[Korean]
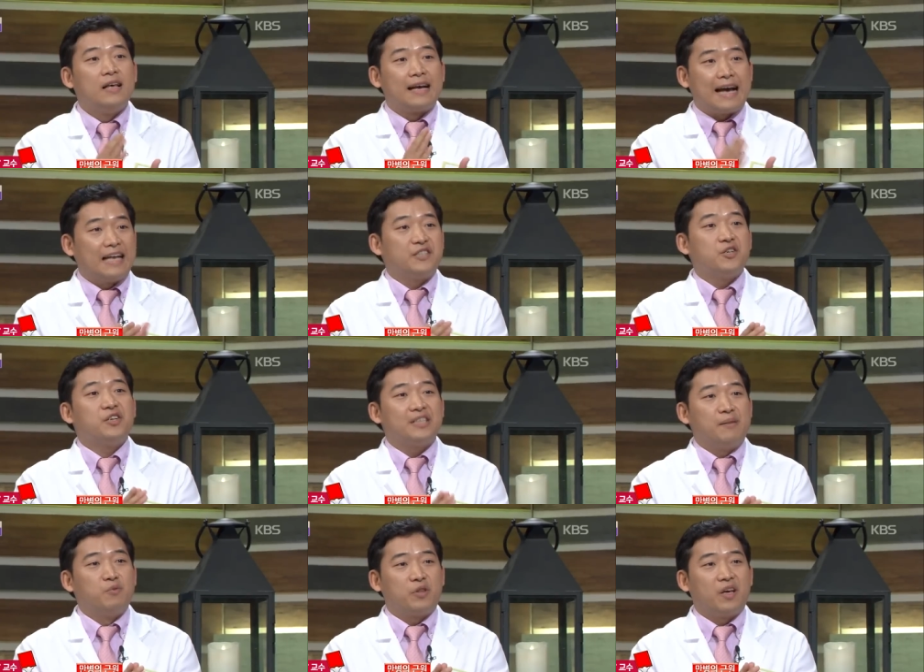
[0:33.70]
가정이
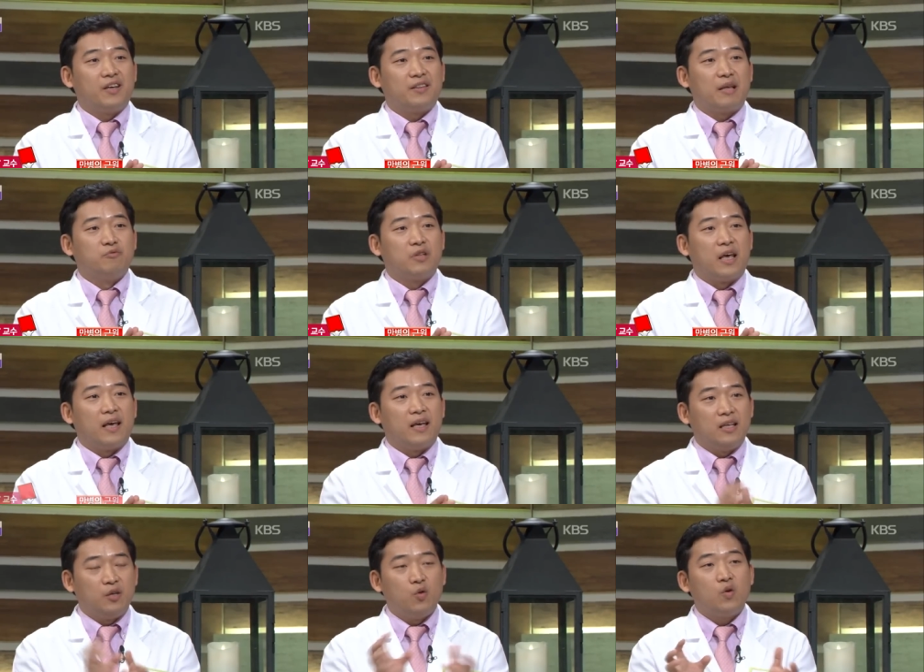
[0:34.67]
잘못됐기 때문에
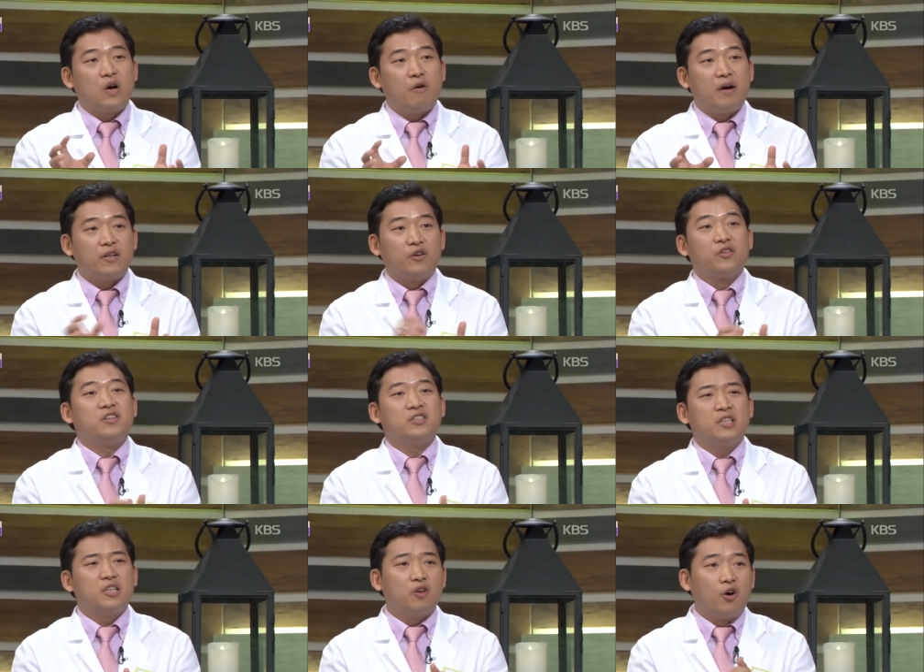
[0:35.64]
이 효과와
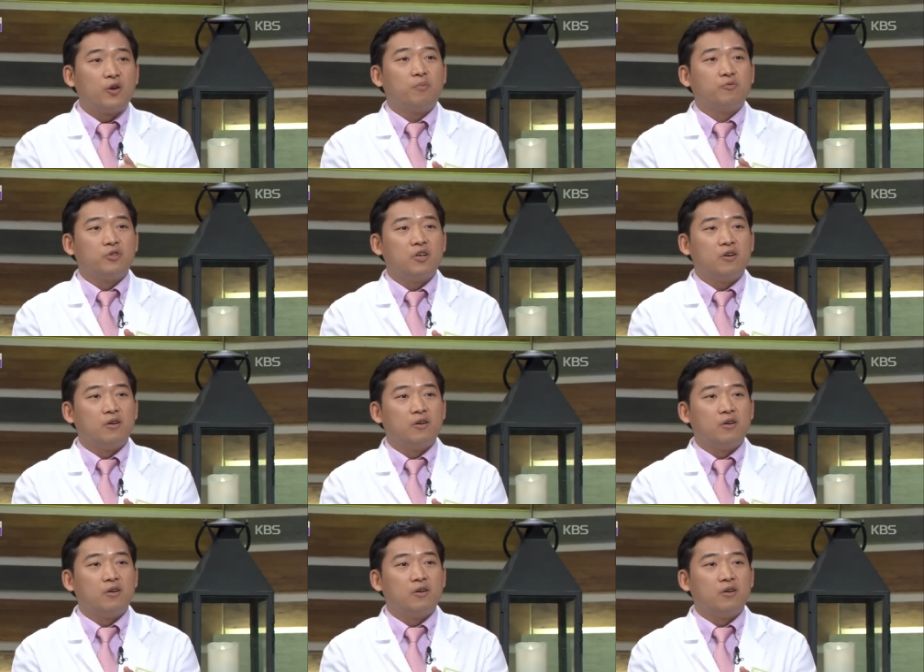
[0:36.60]
연결시키긴 어렵고요.